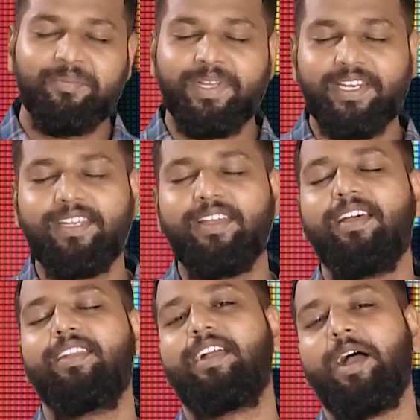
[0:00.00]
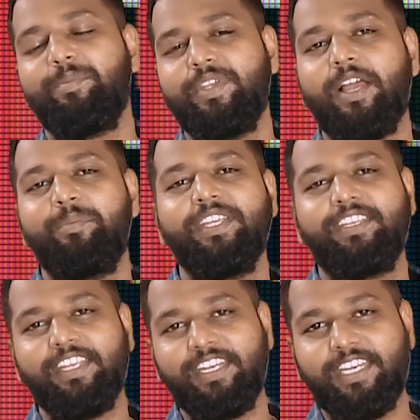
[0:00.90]
मेरी हर कामयाबी
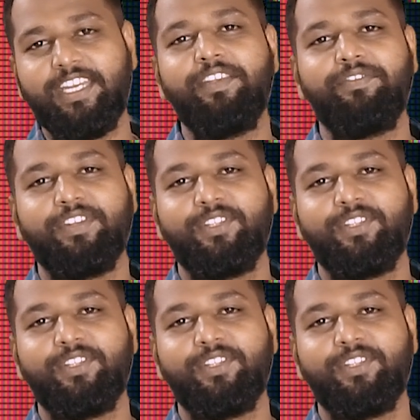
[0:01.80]
की नींव